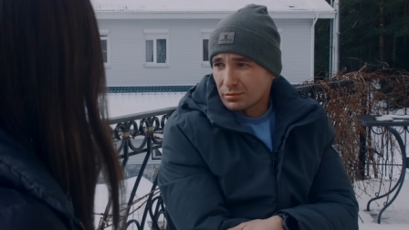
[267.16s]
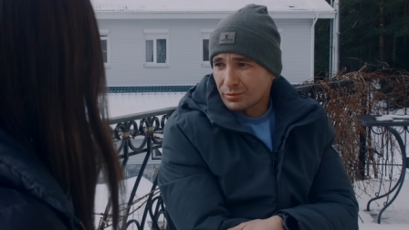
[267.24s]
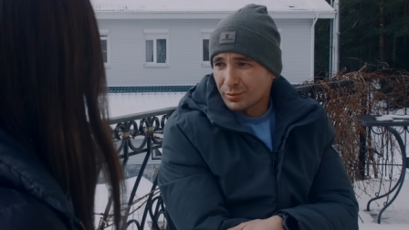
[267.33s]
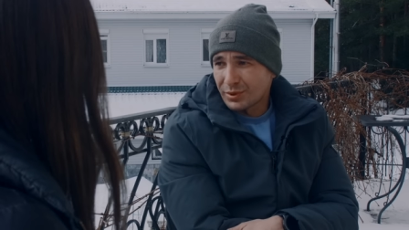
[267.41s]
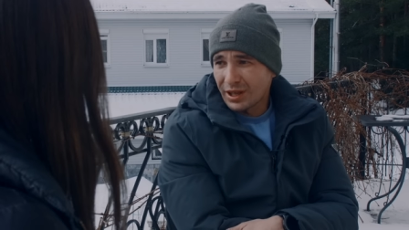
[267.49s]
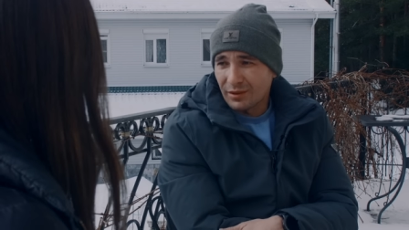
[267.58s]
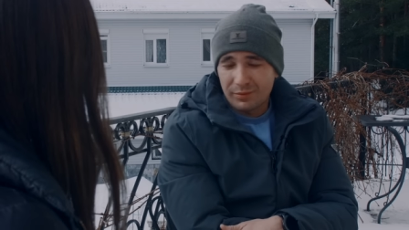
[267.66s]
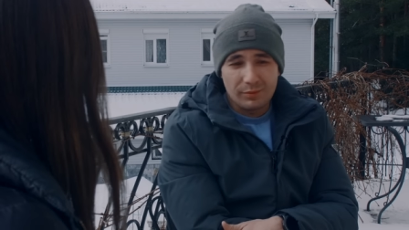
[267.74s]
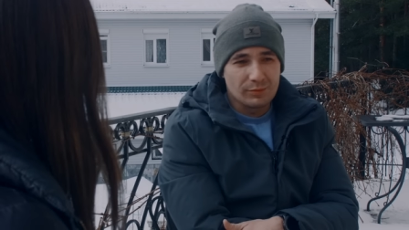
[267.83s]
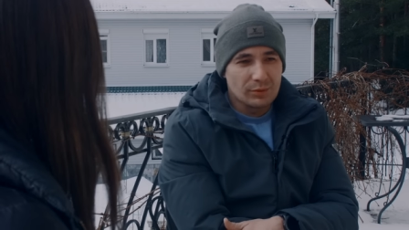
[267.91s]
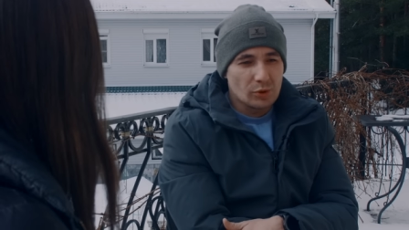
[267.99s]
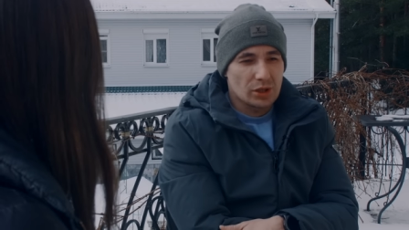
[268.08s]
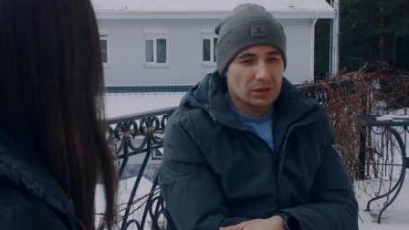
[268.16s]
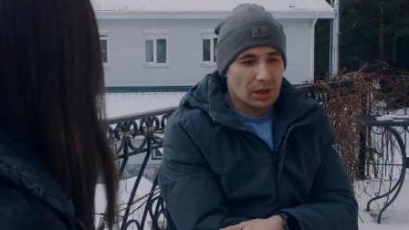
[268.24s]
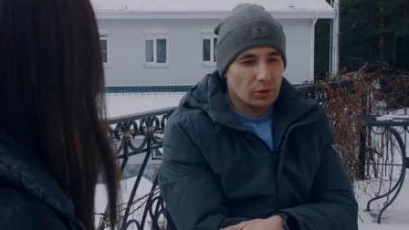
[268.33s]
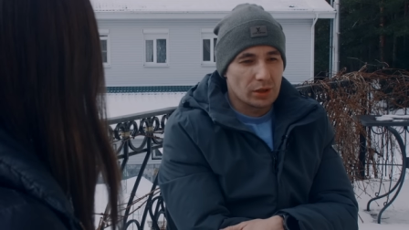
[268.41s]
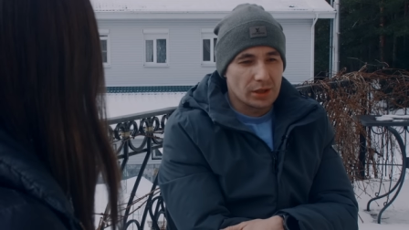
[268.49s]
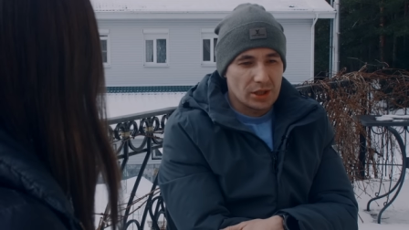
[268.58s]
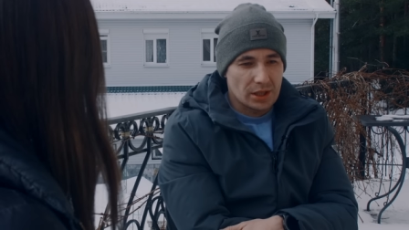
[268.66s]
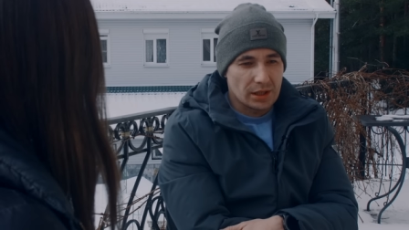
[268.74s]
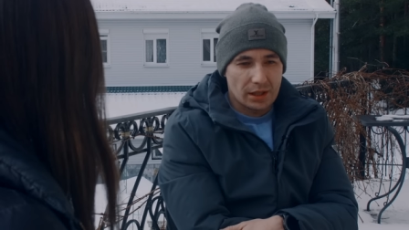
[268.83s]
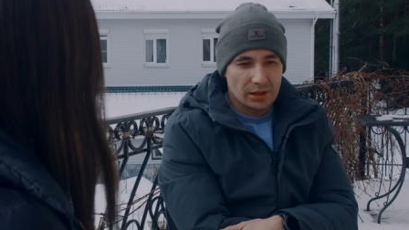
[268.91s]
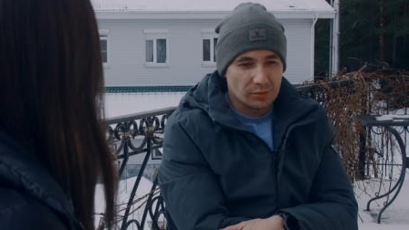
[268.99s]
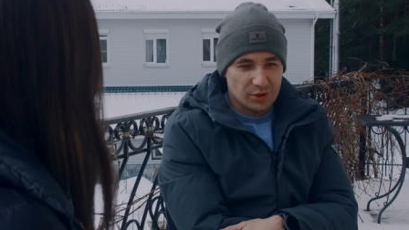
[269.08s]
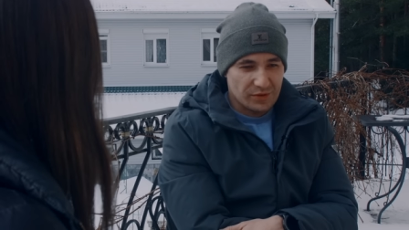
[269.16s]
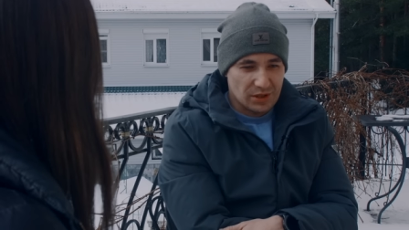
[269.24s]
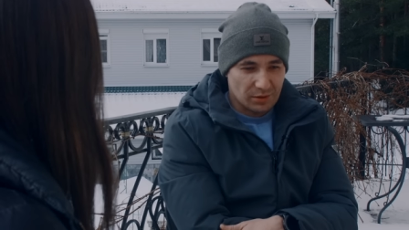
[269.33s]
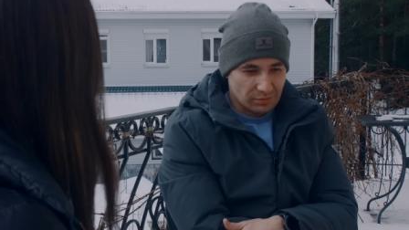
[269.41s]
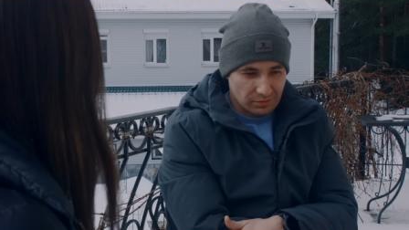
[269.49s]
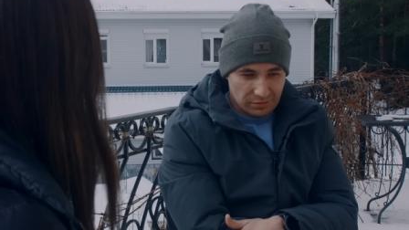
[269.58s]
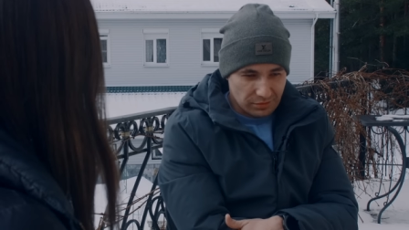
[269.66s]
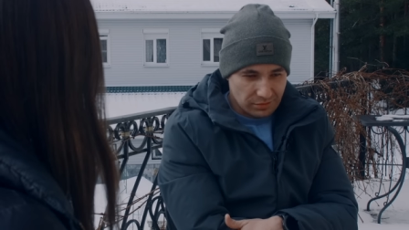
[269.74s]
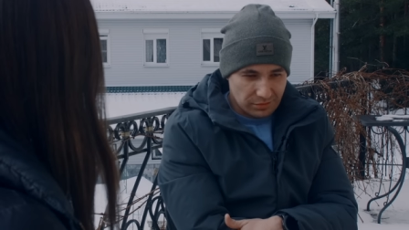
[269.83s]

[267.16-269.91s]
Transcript: У меня немножко такое отношение к этому совсем.